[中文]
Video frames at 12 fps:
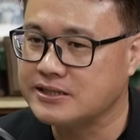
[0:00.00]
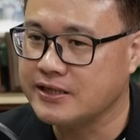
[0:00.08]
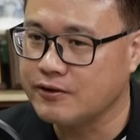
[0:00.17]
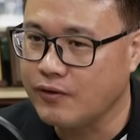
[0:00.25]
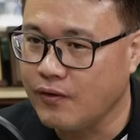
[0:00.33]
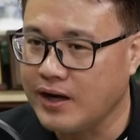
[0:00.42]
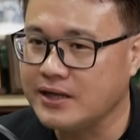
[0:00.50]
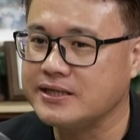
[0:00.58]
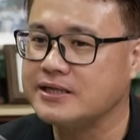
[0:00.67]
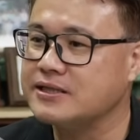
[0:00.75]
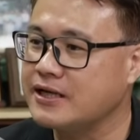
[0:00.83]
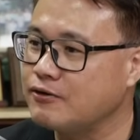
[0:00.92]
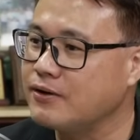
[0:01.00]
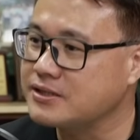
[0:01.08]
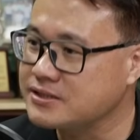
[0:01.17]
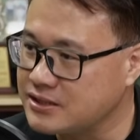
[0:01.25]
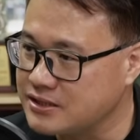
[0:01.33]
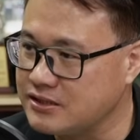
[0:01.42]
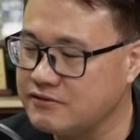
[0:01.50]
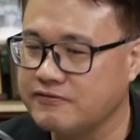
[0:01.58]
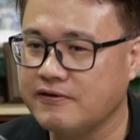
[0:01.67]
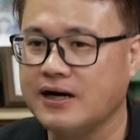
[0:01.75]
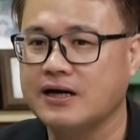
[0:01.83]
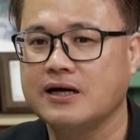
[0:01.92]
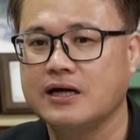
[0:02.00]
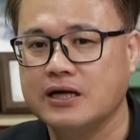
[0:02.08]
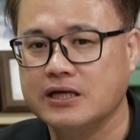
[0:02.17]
在花莲南华这个地方，